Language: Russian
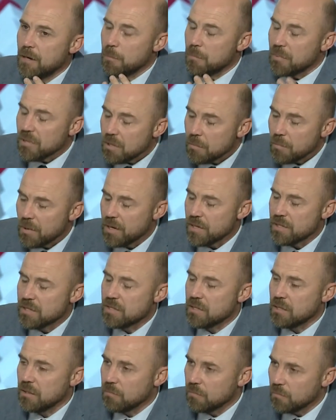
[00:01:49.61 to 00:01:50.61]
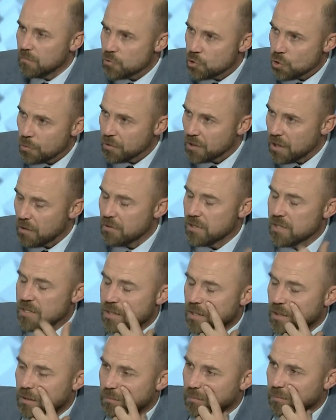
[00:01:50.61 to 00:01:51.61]
понимается? В чем
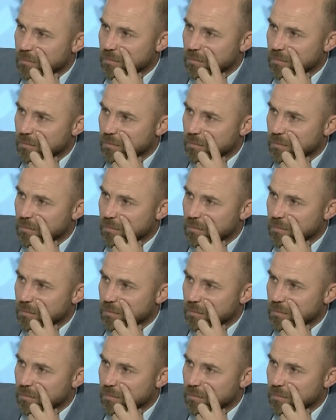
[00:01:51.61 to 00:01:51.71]
инновация?